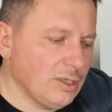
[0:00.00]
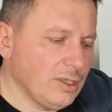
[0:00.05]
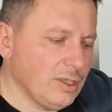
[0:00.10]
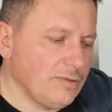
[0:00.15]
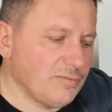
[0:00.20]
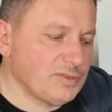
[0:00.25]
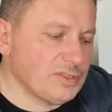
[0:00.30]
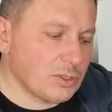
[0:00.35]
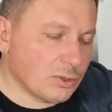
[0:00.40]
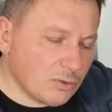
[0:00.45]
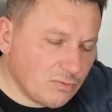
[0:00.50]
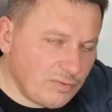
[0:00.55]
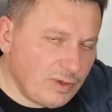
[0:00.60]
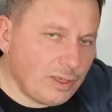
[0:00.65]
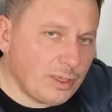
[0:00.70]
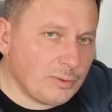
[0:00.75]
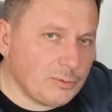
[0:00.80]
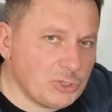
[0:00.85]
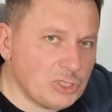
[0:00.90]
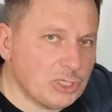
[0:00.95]

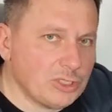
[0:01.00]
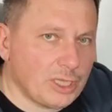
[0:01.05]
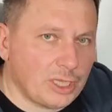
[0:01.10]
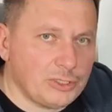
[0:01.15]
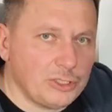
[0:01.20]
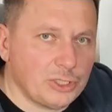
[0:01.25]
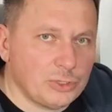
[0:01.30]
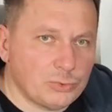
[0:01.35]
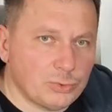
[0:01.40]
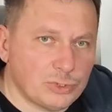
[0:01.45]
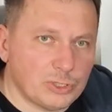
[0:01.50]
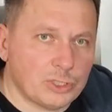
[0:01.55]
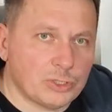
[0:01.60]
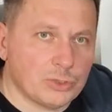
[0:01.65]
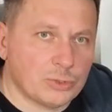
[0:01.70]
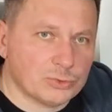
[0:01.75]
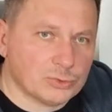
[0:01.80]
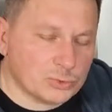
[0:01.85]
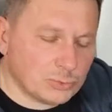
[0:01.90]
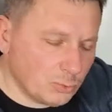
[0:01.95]
Wzorowałem się na
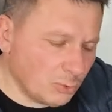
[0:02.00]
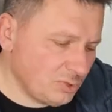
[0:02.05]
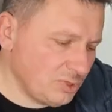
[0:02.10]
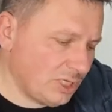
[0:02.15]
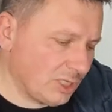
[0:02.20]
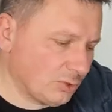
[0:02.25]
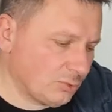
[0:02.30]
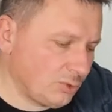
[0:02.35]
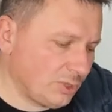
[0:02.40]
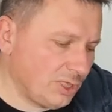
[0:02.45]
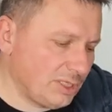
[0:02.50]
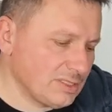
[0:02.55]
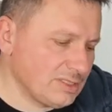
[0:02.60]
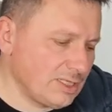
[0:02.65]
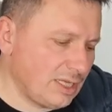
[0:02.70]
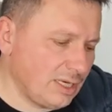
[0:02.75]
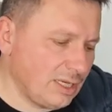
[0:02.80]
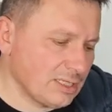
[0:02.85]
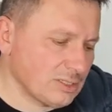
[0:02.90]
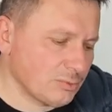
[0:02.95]
niektórych konstrukcjach, które
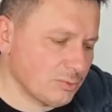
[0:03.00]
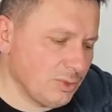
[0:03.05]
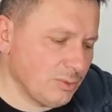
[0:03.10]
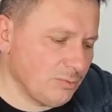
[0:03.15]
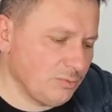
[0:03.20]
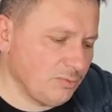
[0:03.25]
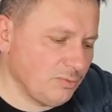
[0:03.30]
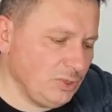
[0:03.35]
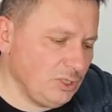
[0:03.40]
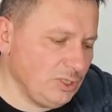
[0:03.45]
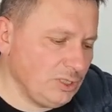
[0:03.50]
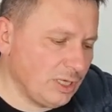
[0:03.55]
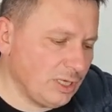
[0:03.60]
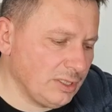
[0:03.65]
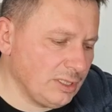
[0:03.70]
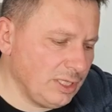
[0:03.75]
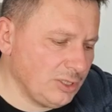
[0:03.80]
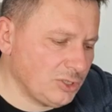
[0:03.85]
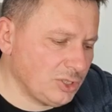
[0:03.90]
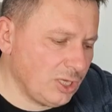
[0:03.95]
znalazłem w
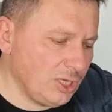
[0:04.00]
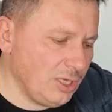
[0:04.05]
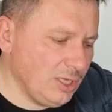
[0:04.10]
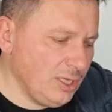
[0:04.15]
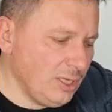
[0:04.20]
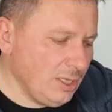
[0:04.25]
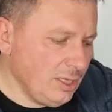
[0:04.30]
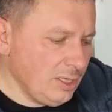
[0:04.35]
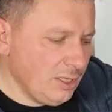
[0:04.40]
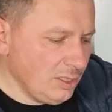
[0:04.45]
internecie